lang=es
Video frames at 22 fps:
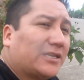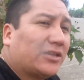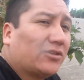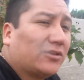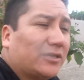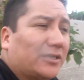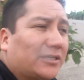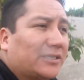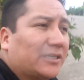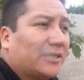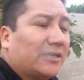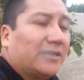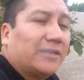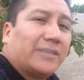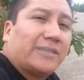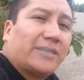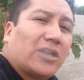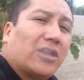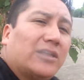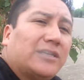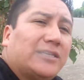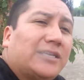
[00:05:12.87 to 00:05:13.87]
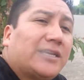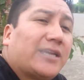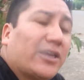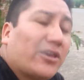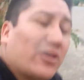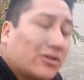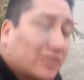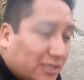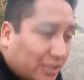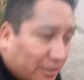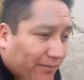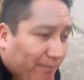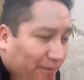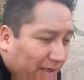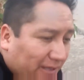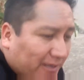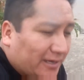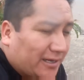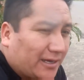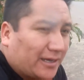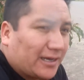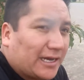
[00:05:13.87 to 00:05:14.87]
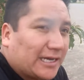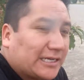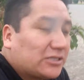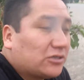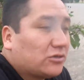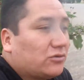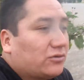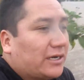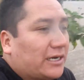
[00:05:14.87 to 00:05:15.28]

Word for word: Entonces, quiero decir que yo sí vine a estos